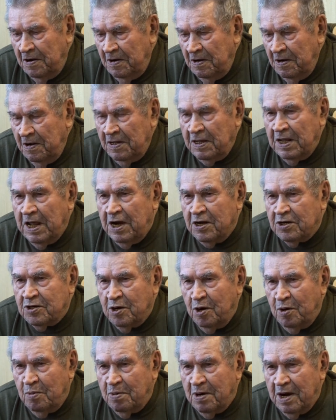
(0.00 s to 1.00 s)
и
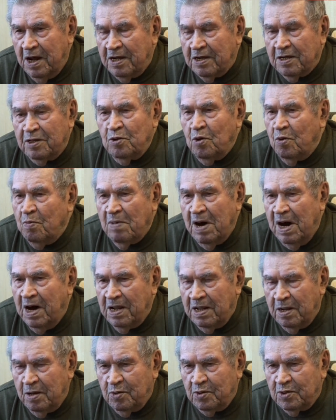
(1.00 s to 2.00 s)
диверсантов. Прошел
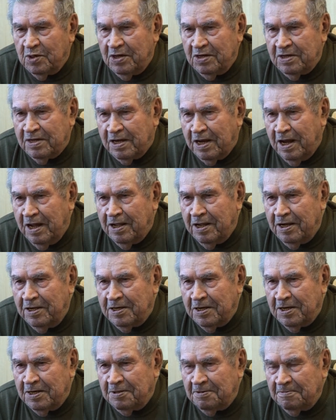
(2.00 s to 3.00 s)
Варшаву, Краков
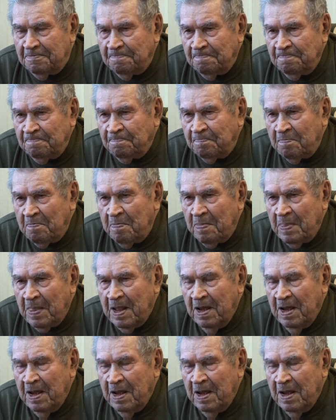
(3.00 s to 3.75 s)
и Лейпциг.